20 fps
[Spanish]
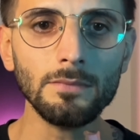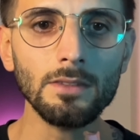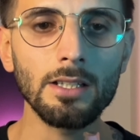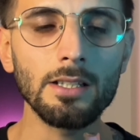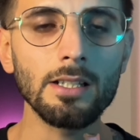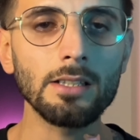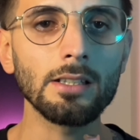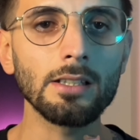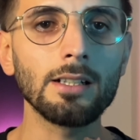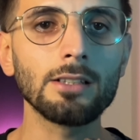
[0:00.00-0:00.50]

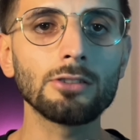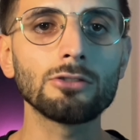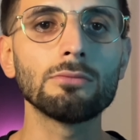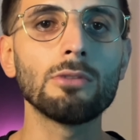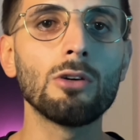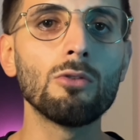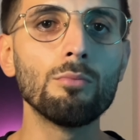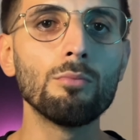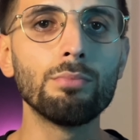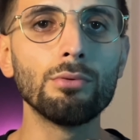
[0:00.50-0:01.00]
En este caso
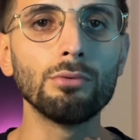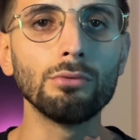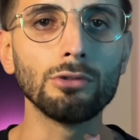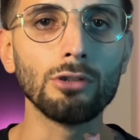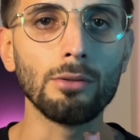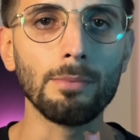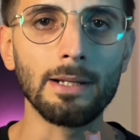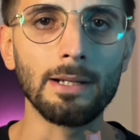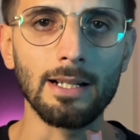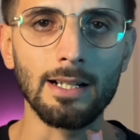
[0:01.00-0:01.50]
va un
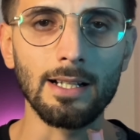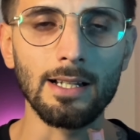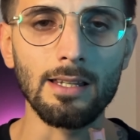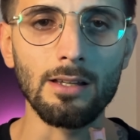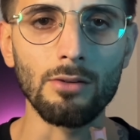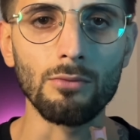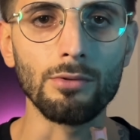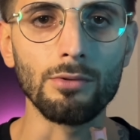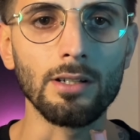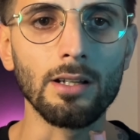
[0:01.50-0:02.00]
punto para
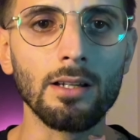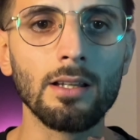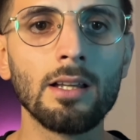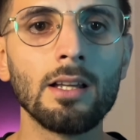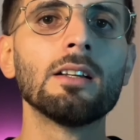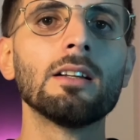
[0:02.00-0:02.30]
cada una.